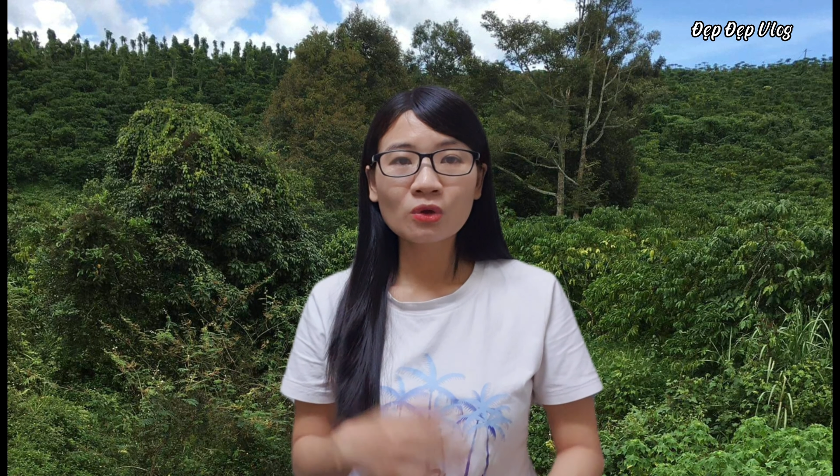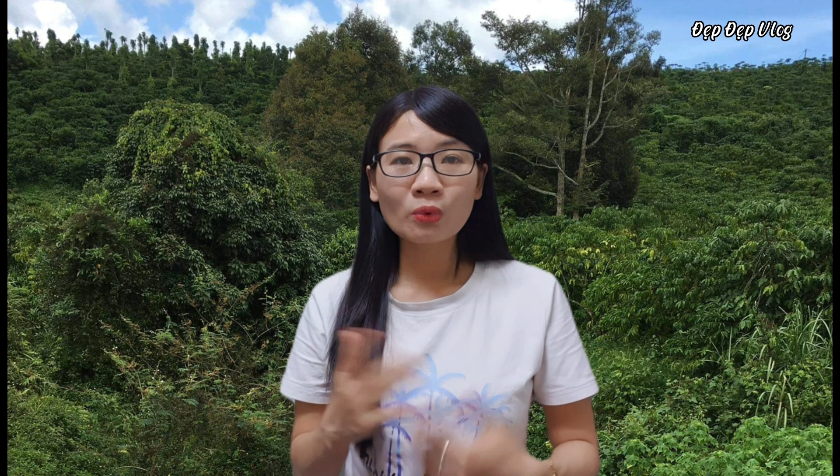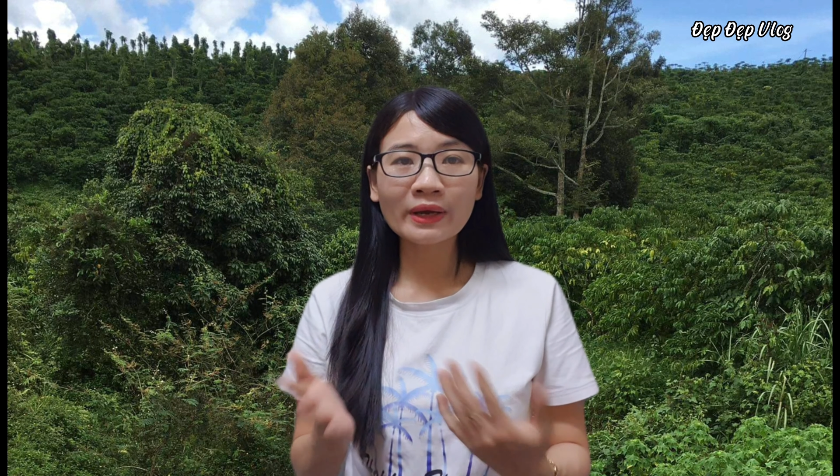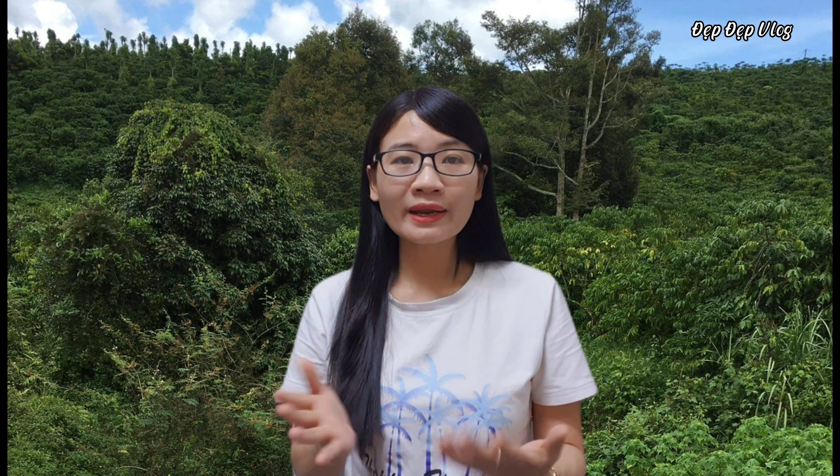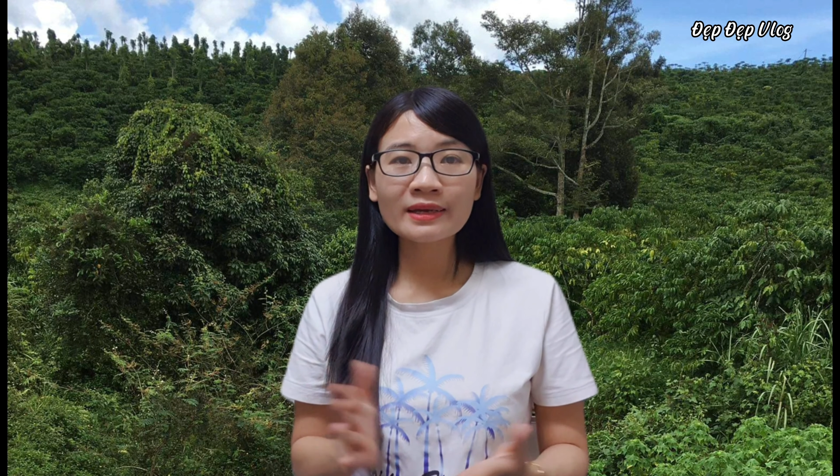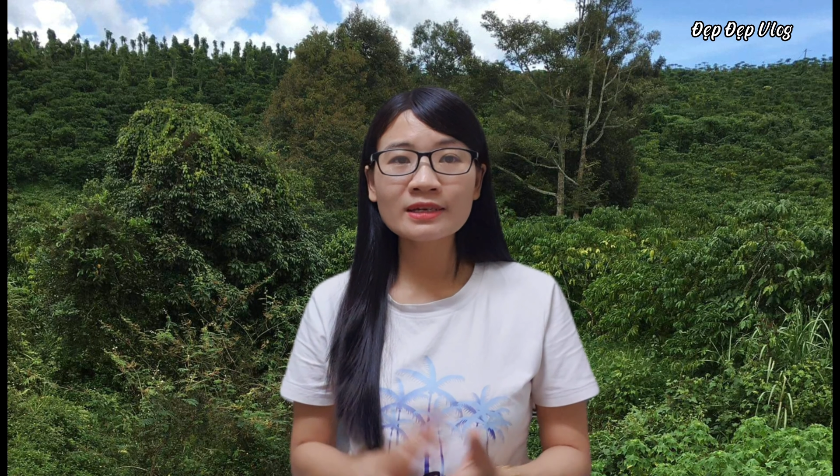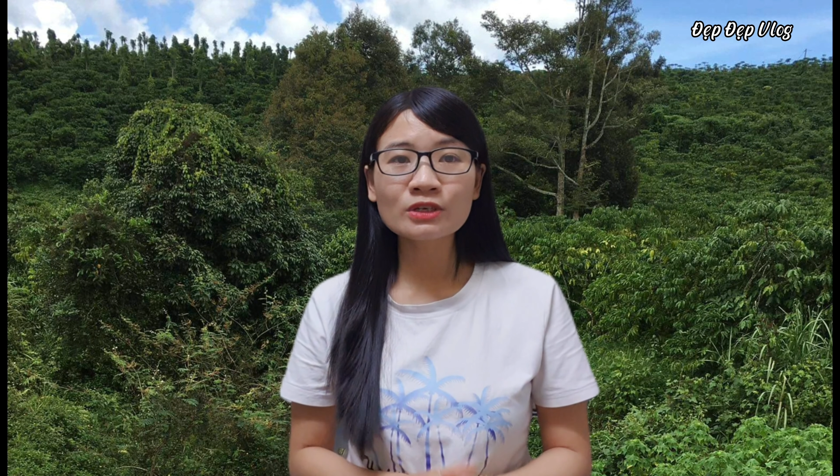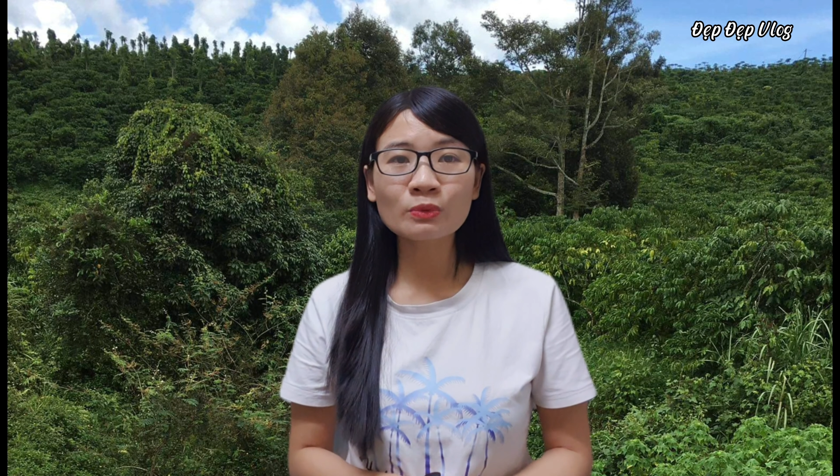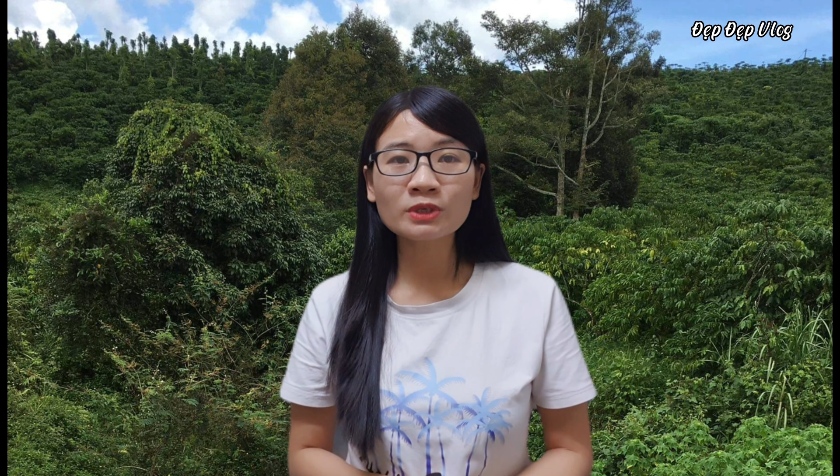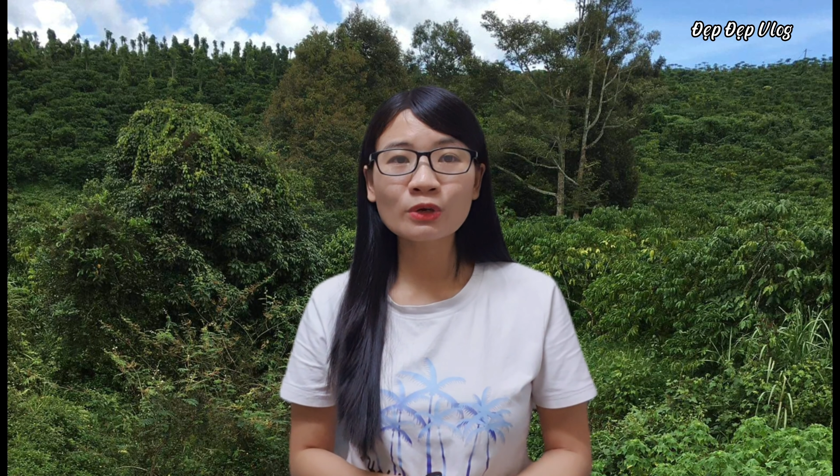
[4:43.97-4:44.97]
Ngoài ra khi
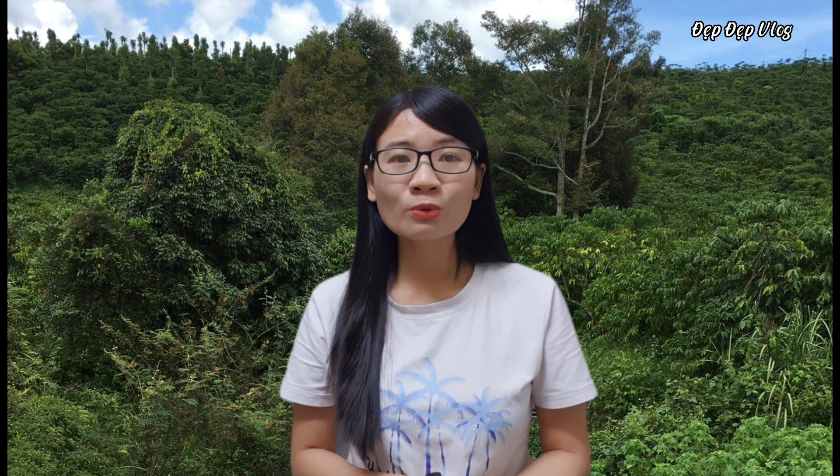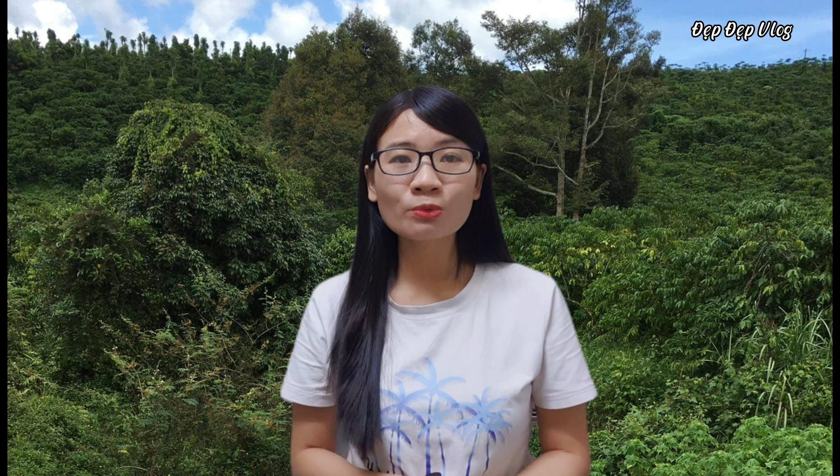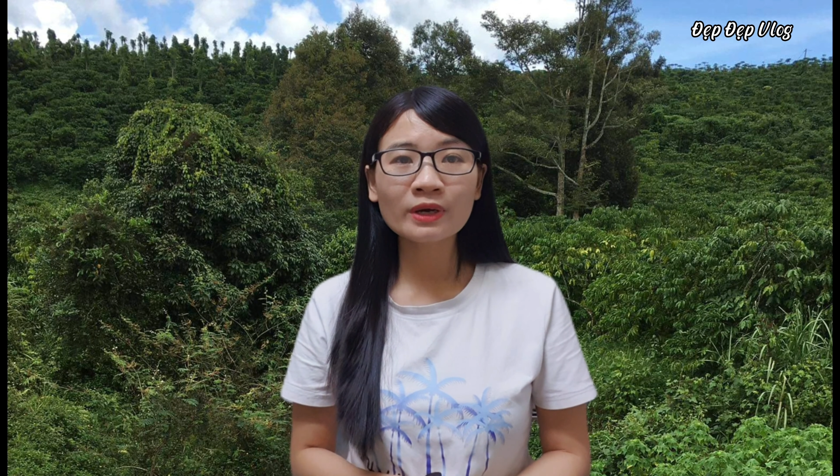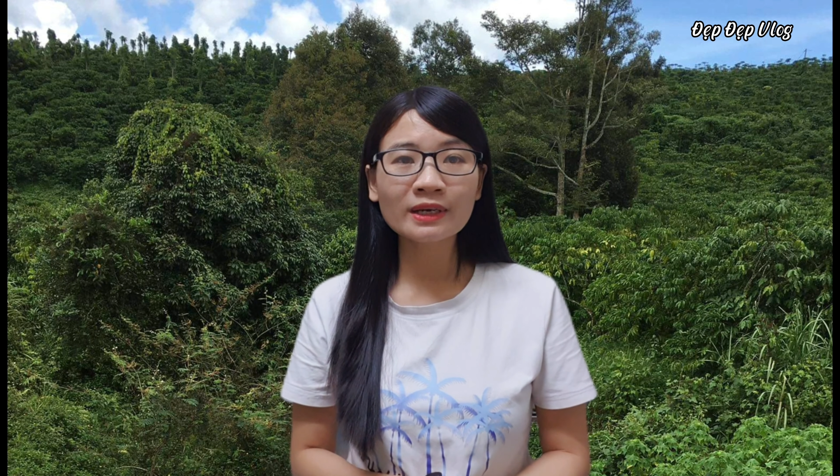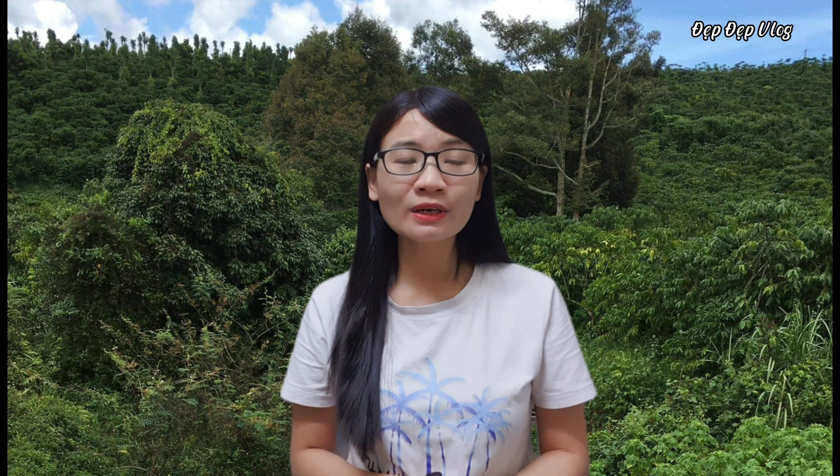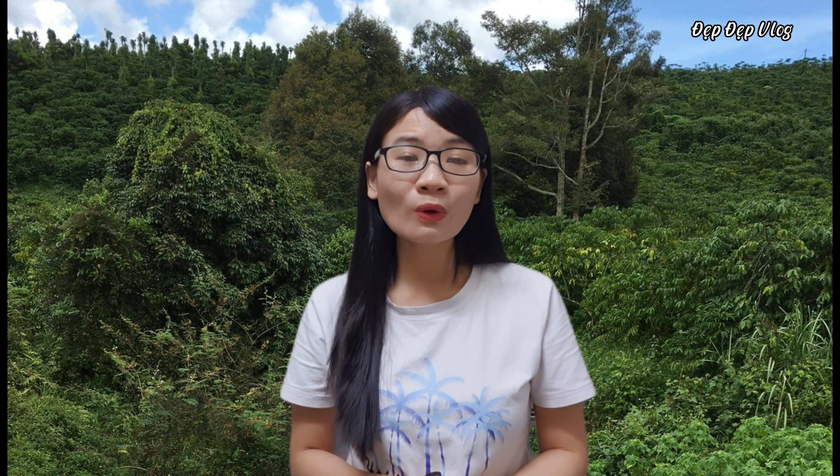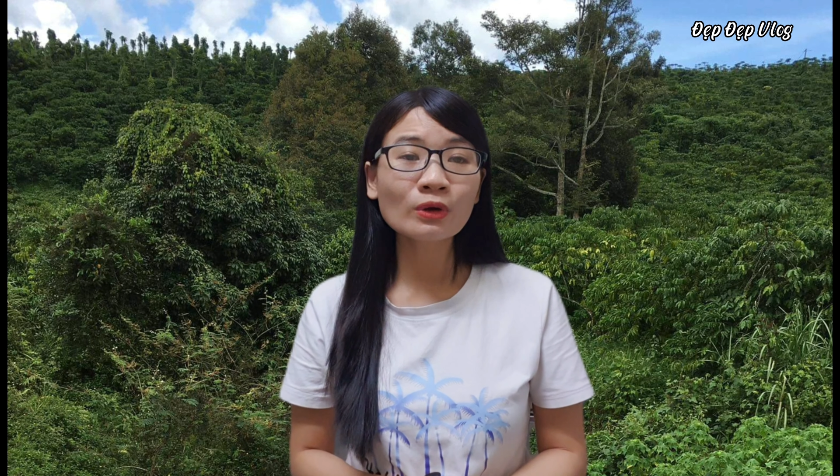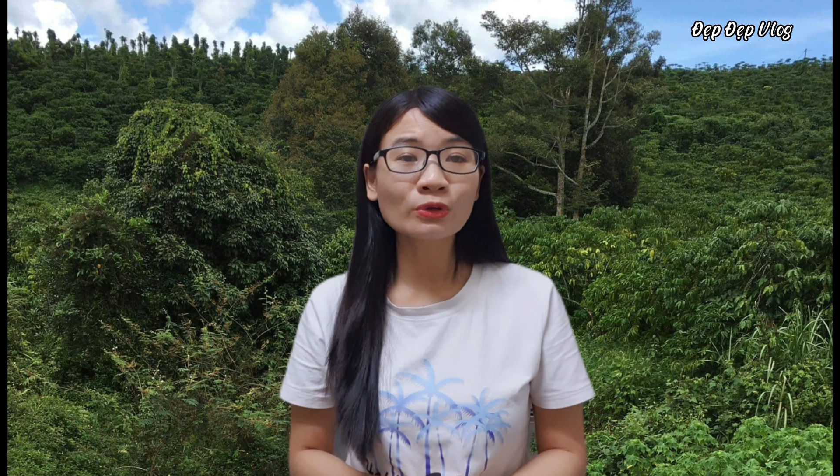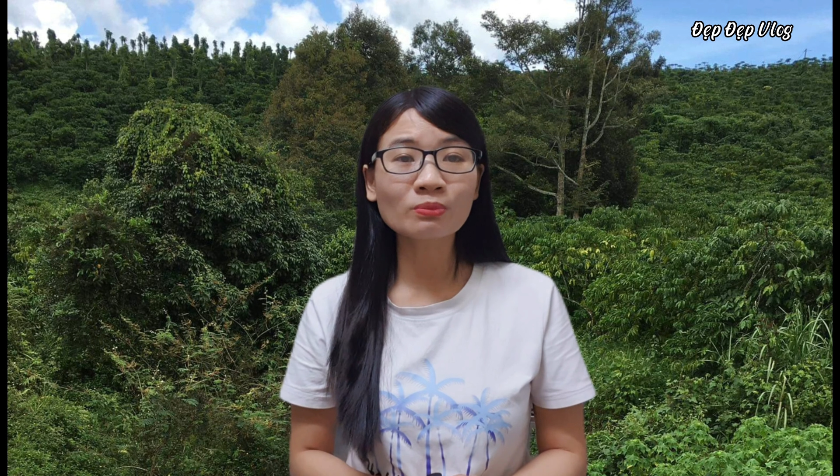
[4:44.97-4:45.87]
sử dụng sodom retinol thì